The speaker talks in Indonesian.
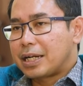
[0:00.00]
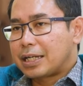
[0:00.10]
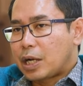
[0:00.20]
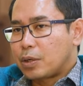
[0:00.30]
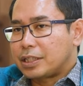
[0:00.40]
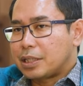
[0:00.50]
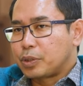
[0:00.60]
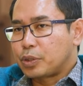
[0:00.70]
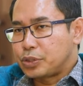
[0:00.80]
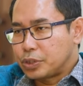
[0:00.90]
memang kalau
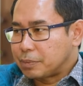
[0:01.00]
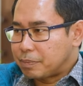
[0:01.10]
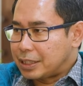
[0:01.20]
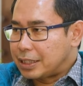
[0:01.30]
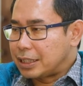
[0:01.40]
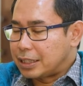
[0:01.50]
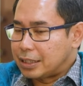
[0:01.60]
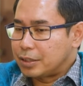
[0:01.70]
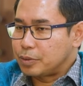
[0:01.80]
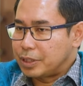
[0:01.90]
kita merujuk
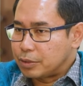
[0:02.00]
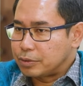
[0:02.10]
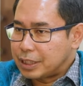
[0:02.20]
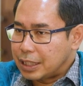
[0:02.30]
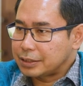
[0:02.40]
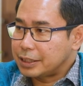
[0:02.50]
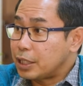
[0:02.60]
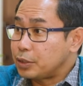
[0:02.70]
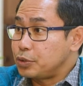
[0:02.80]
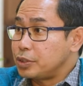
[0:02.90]
kepada Undang-Undang
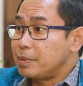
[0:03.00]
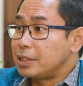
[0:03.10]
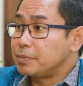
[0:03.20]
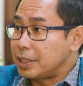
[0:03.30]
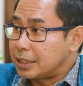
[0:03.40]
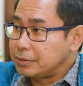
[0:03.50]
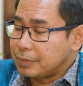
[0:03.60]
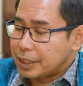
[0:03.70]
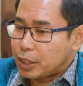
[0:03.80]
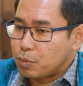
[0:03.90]
3799
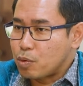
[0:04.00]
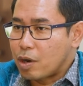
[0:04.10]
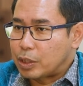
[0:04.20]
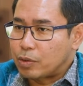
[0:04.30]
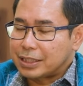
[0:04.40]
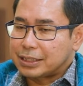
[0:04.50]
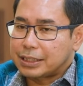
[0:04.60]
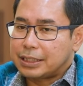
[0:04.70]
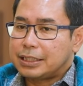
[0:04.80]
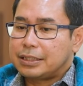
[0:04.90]
mengenai hubungan luar
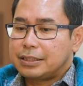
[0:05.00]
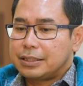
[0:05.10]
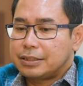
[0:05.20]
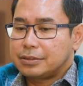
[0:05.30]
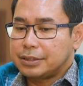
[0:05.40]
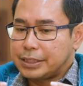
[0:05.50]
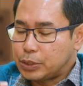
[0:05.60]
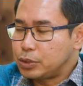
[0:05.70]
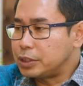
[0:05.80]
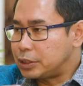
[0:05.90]
negeri,
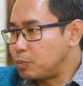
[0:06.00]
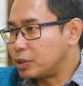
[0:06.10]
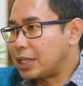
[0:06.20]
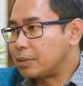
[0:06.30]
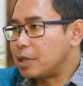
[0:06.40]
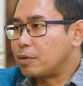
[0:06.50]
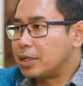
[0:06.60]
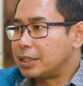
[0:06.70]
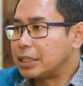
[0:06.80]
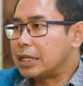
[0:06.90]
di situ disebutkan
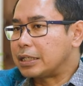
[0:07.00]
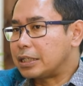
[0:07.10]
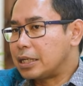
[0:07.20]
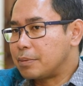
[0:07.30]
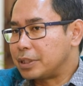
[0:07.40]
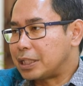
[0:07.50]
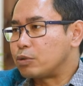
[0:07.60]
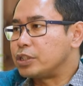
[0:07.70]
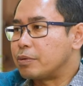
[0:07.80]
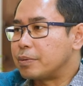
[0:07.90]
bahwa negara
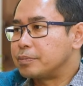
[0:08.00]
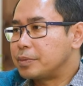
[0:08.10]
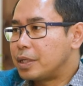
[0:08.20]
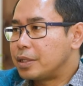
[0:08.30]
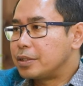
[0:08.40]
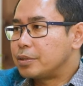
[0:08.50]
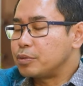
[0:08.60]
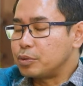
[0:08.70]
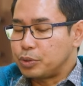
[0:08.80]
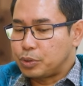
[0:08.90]
bertanggung jawab
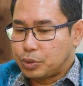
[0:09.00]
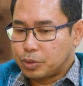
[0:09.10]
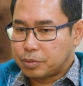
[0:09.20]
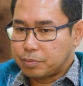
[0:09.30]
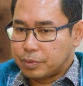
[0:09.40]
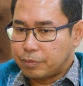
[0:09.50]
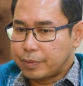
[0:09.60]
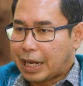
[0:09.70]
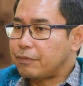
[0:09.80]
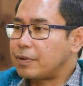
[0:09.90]
untuk
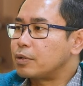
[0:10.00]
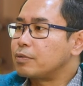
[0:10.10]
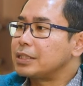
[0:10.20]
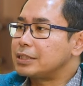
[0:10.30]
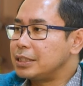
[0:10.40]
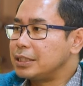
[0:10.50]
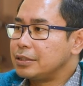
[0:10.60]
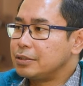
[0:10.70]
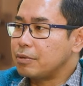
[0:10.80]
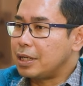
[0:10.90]

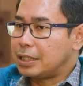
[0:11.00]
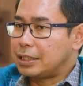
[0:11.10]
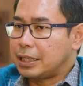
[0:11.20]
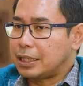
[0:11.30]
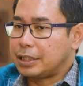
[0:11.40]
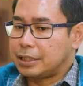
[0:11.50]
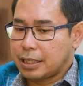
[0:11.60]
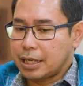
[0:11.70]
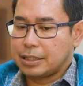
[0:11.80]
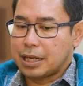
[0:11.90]
mengevakuasi warga negara
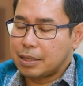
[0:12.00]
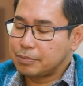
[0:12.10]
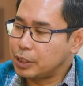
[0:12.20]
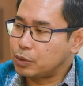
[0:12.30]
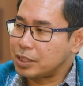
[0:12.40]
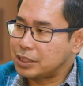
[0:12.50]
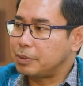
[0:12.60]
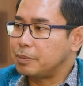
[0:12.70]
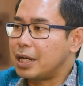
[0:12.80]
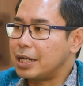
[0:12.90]
kita dalam
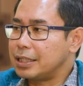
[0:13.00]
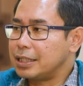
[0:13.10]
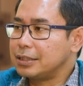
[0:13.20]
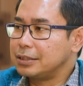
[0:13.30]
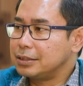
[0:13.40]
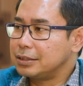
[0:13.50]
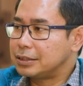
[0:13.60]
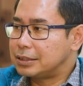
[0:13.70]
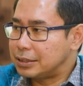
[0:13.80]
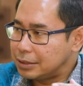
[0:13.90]
situasi berbahaya
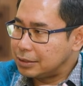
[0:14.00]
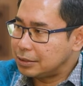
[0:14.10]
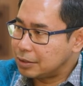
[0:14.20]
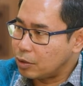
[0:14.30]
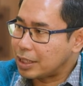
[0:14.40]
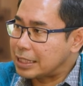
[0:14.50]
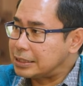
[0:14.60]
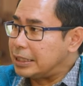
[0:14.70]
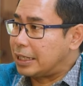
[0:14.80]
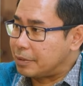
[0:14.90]
ke
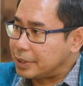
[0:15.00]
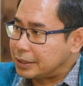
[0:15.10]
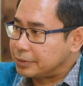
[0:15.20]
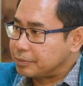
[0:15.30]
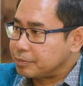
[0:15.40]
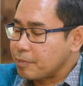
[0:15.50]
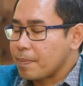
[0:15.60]
lokasi yang aman.